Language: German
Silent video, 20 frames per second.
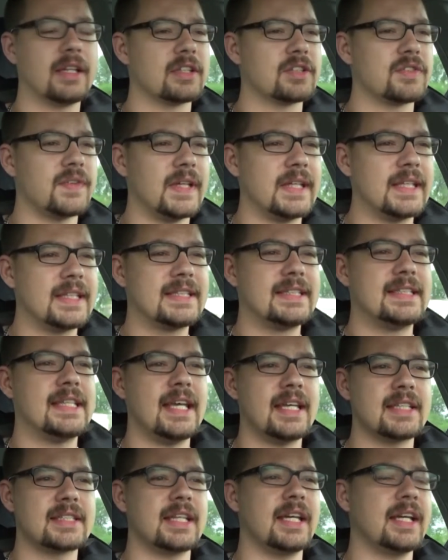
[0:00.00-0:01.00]
Das fand ich
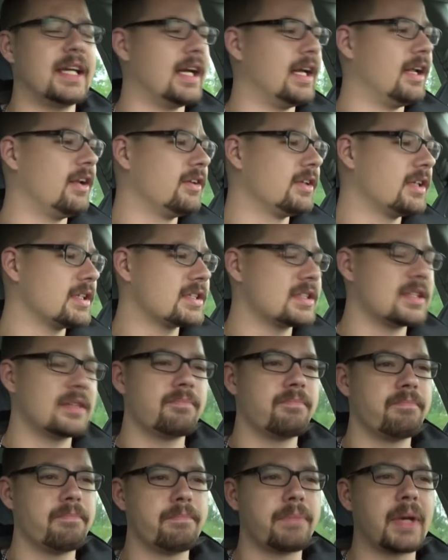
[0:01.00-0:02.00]
sehr, sehr geil und das
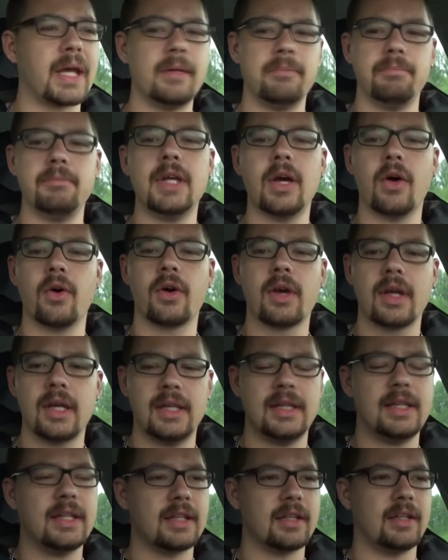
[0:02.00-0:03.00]
bringt mir auch
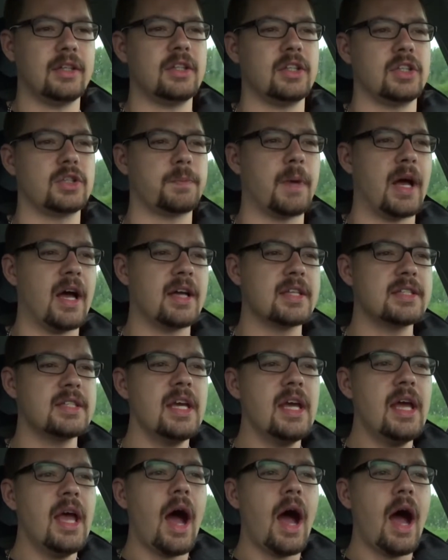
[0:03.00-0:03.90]
richtig, richtig Spaß.